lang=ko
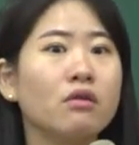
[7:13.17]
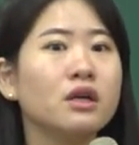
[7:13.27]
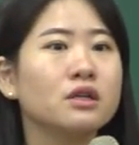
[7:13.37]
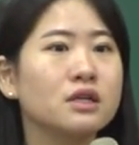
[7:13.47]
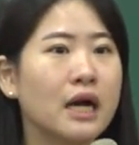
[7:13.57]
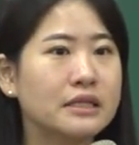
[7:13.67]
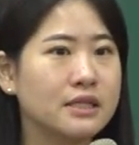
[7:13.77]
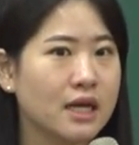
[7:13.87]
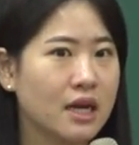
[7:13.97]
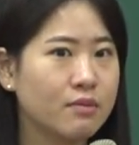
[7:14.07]
언약을 가진
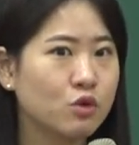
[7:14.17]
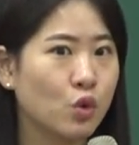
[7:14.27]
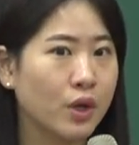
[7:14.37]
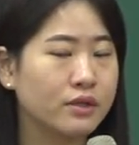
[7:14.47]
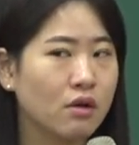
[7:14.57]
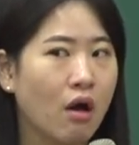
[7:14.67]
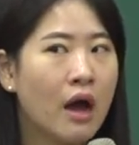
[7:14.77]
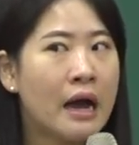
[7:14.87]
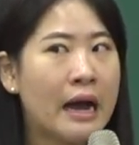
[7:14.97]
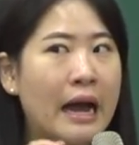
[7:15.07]
사람을 통해서
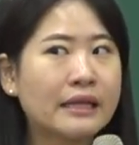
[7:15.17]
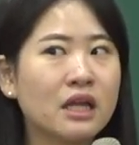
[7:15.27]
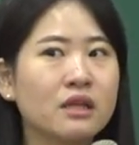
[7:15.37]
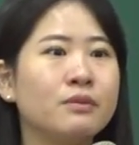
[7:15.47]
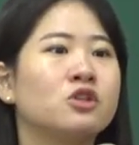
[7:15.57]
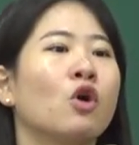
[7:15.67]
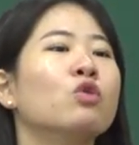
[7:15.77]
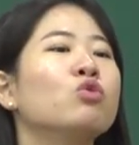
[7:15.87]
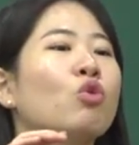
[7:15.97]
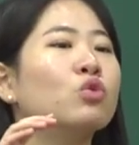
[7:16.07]
하나님이
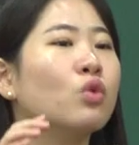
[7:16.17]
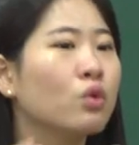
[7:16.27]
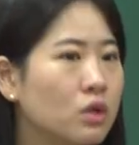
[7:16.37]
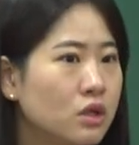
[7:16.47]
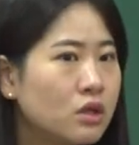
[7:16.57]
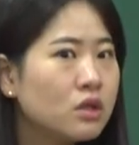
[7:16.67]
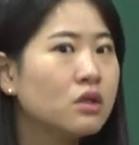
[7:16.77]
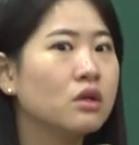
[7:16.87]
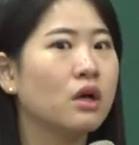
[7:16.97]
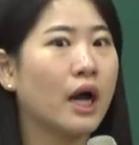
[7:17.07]
전도 운동을
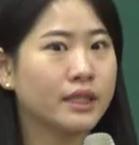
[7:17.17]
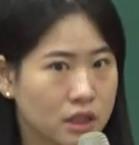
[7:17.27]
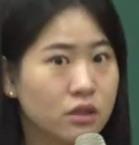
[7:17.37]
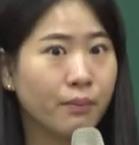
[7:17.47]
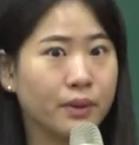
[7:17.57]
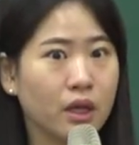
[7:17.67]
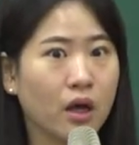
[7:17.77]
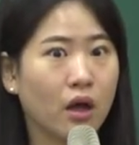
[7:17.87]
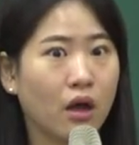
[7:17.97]
하신 겁니다.